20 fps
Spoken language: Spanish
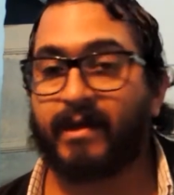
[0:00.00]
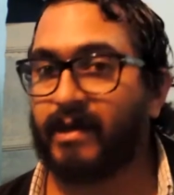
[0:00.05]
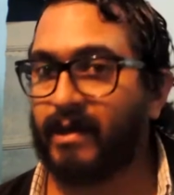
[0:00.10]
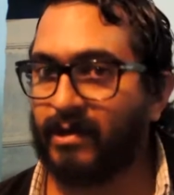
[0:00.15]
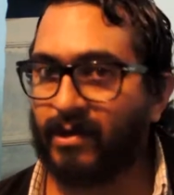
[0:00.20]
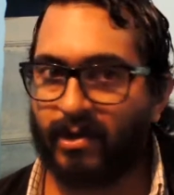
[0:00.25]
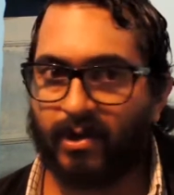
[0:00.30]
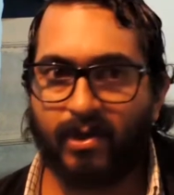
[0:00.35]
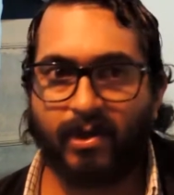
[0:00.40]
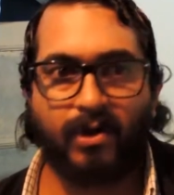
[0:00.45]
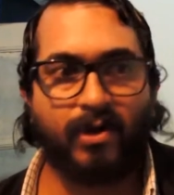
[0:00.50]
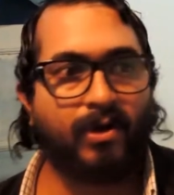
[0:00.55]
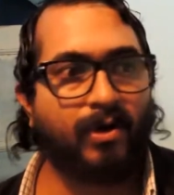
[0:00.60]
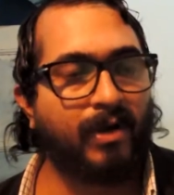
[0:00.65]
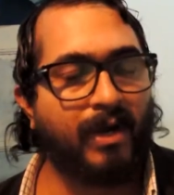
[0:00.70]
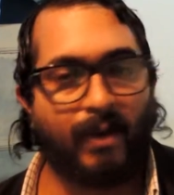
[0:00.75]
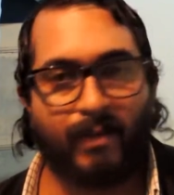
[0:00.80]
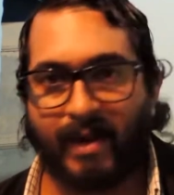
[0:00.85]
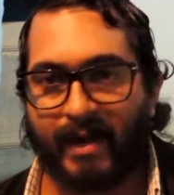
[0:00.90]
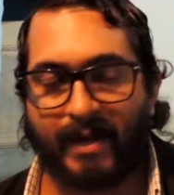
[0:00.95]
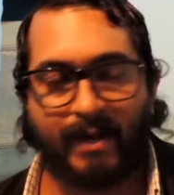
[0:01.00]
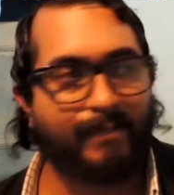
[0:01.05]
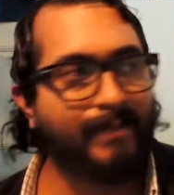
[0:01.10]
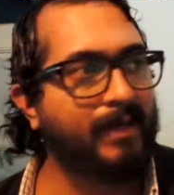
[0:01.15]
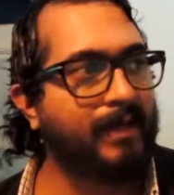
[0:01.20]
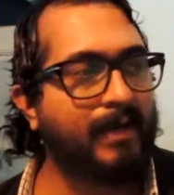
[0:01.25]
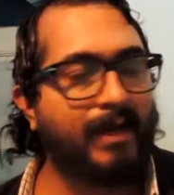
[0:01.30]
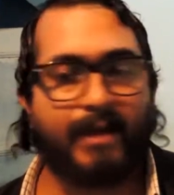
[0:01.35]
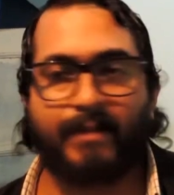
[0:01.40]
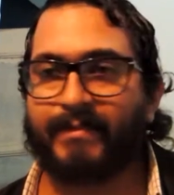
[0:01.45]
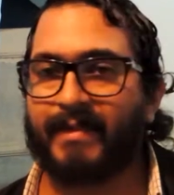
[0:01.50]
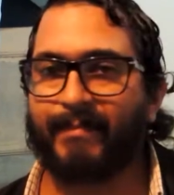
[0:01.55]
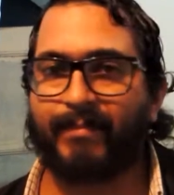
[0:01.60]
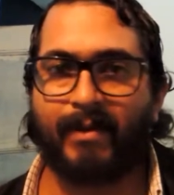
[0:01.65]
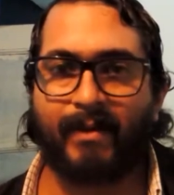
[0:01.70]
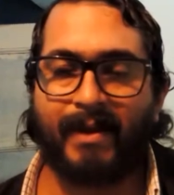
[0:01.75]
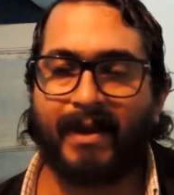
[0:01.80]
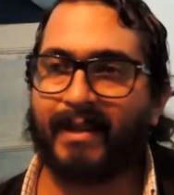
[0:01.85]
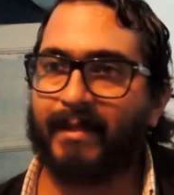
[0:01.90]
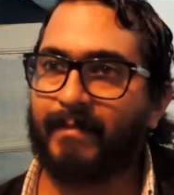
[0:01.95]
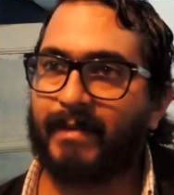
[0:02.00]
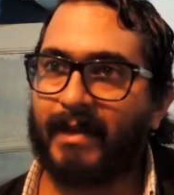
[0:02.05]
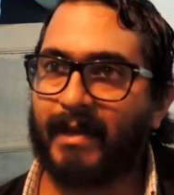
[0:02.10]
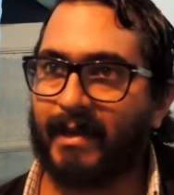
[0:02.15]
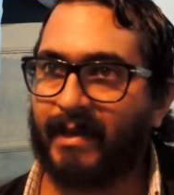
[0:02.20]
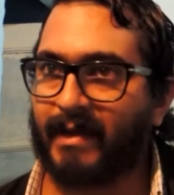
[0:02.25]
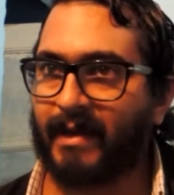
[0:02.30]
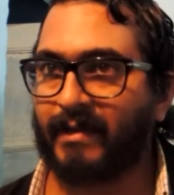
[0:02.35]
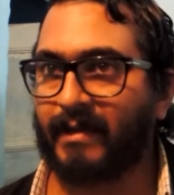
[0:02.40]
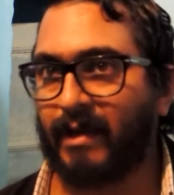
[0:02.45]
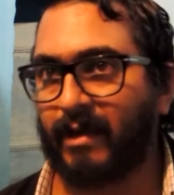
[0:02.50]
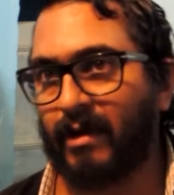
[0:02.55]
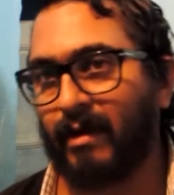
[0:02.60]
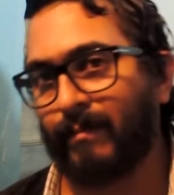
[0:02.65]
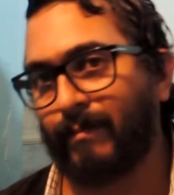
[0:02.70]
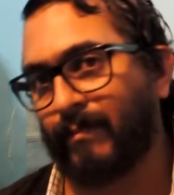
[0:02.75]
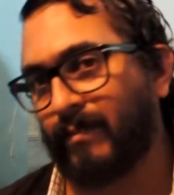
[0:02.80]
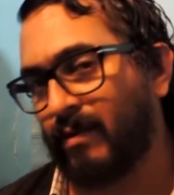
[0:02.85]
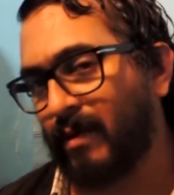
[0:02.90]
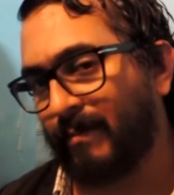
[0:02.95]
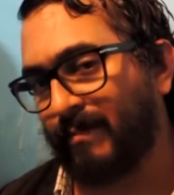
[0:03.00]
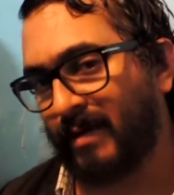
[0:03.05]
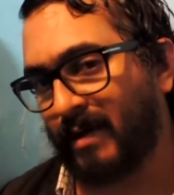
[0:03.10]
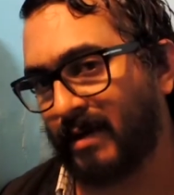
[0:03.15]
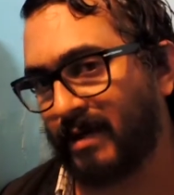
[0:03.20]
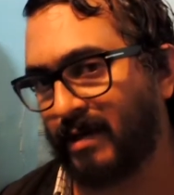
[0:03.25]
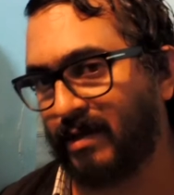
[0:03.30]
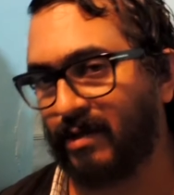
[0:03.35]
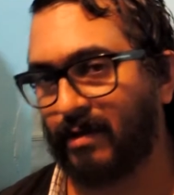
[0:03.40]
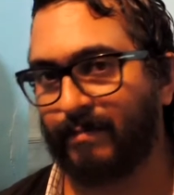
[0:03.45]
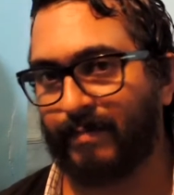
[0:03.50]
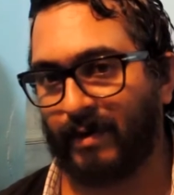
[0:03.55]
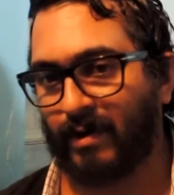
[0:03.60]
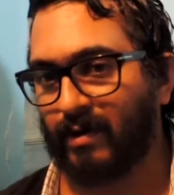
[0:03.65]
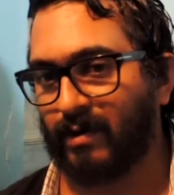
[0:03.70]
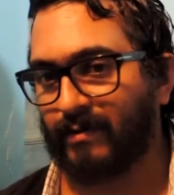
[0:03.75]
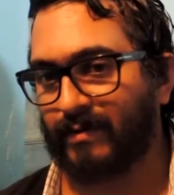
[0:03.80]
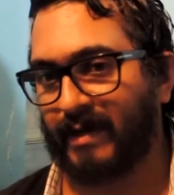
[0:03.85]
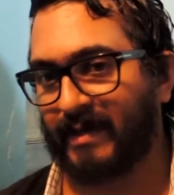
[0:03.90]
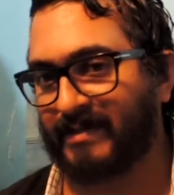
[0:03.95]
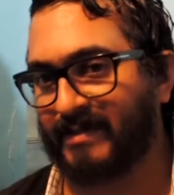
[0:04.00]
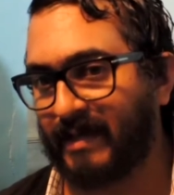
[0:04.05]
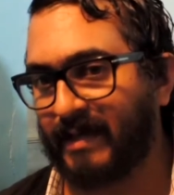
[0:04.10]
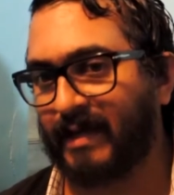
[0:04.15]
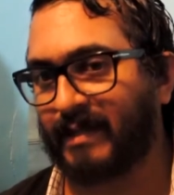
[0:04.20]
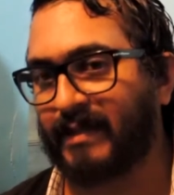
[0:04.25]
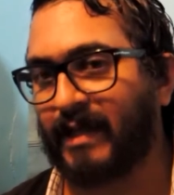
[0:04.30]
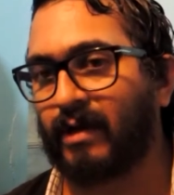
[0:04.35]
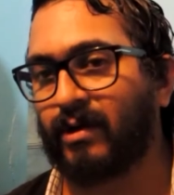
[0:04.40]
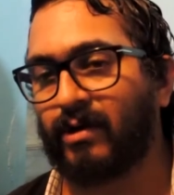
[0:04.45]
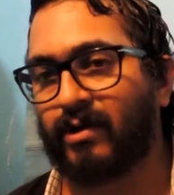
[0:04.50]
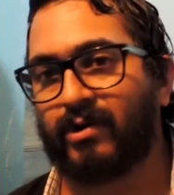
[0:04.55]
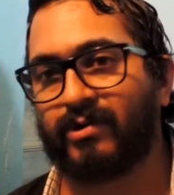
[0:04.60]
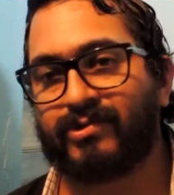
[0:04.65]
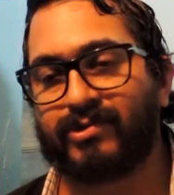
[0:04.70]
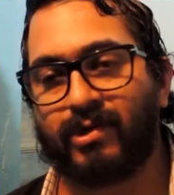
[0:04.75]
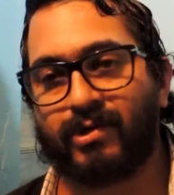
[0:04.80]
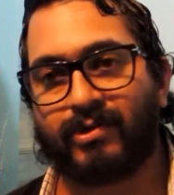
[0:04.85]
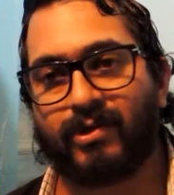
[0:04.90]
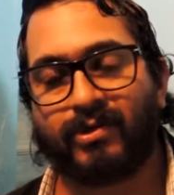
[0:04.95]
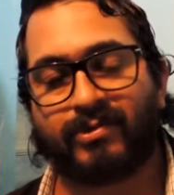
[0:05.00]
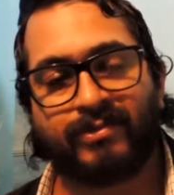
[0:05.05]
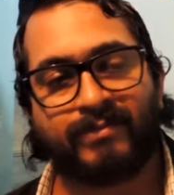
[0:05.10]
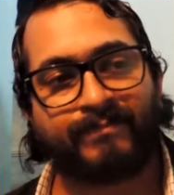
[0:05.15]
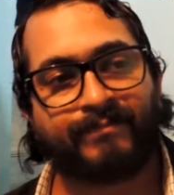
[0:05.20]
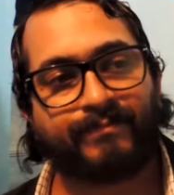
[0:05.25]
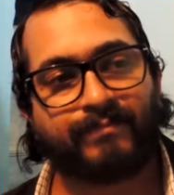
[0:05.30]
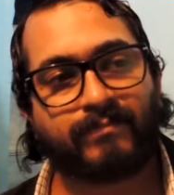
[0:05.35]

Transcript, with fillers: Quino 2, Laura Ramírez, te puedo hablar de miles de gente que no no han venido, pero que sé que están con nosotros